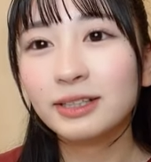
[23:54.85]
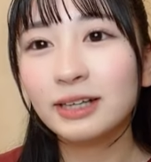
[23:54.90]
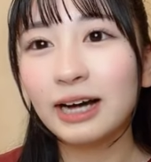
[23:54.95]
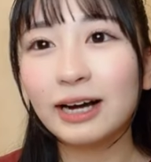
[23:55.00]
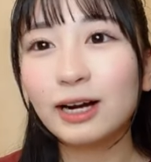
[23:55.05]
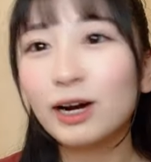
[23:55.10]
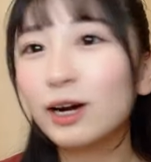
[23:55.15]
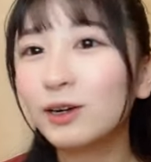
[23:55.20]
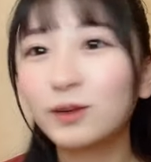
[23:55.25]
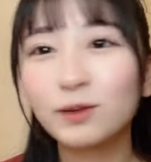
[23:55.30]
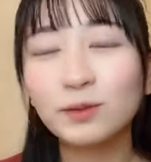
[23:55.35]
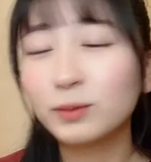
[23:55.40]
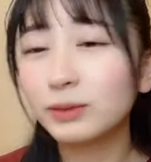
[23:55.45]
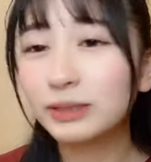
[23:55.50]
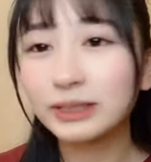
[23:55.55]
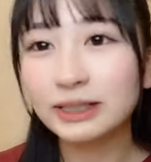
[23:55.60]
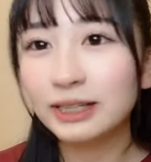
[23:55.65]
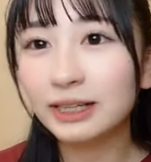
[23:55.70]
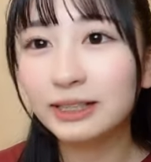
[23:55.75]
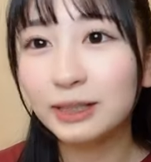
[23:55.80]
あ格好
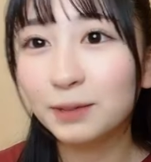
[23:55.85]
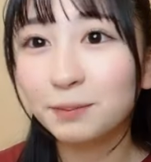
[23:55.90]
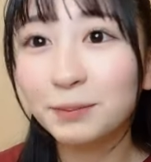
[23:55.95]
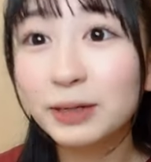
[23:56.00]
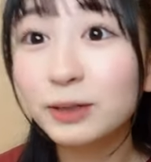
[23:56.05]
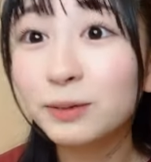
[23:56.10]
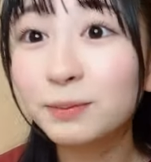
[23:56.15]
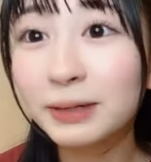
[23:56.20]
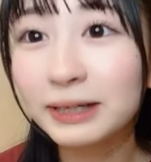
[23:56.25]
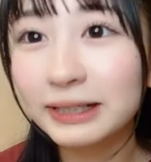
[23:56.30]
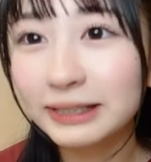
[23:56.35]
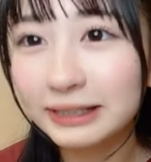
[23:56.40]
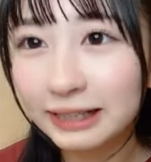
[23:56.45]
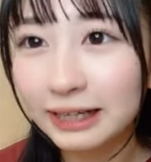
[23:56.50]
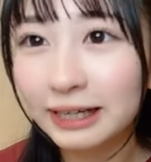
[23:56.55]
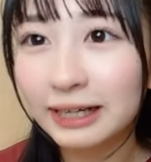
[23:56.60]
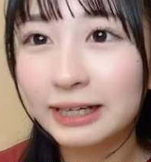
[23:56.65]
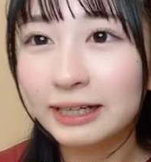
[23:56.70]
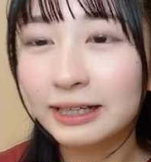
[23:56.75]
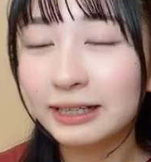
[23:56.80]
じゃないじゃん恵まれ
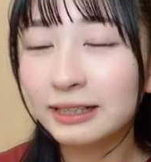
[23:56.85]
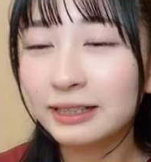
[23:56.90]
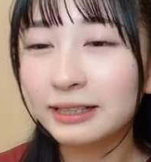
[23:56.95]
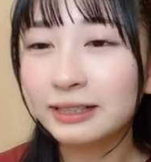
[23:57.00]
た